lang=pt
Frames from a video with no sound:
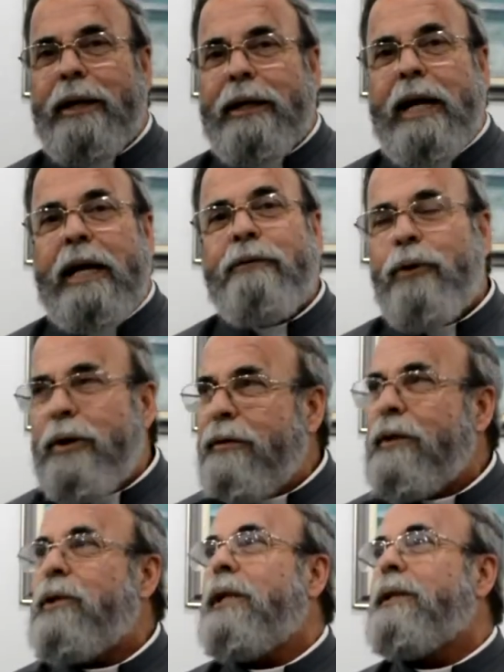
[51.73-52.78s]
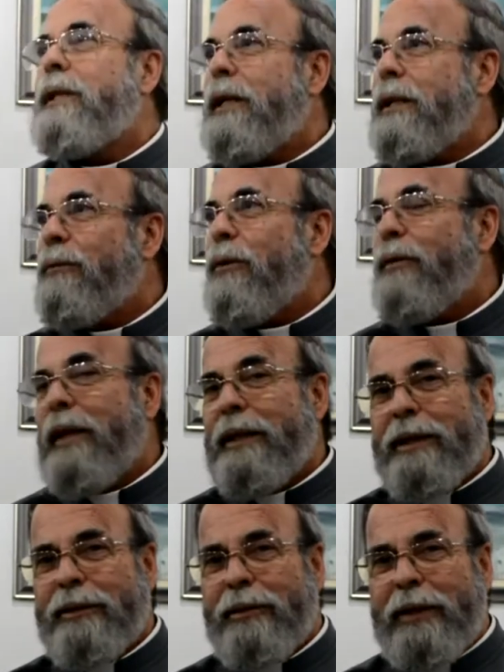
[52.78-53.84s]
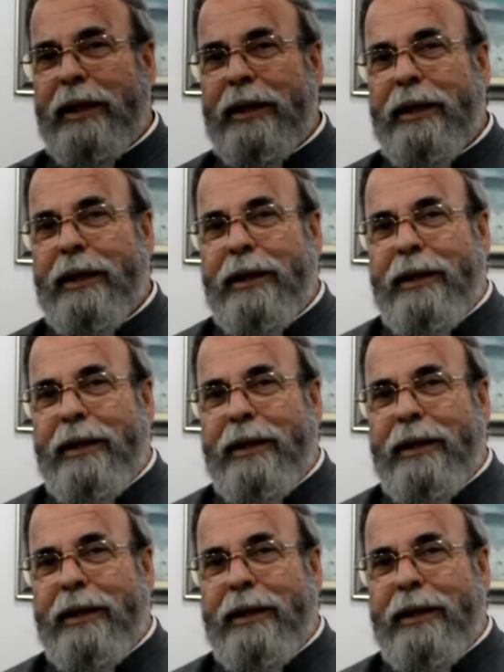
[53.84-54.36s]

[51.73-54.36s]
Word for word: E aí vou evangelizando e vou falando, né?